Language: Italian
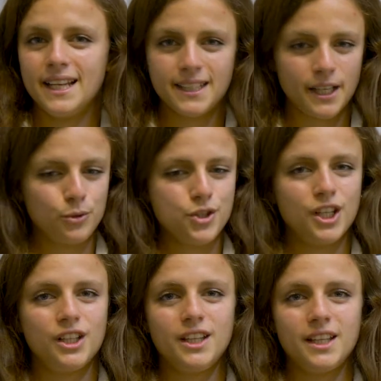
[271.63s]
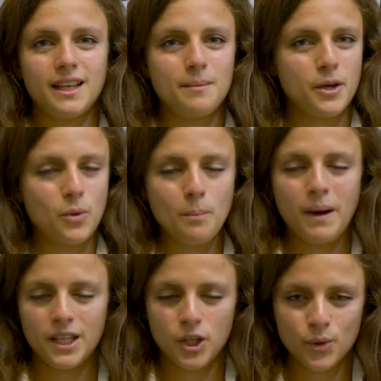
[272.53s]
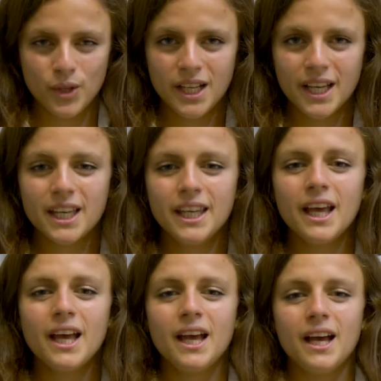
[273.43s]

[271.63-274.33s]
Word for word: né tra i docenti, né tra i miei compagni, colleghi.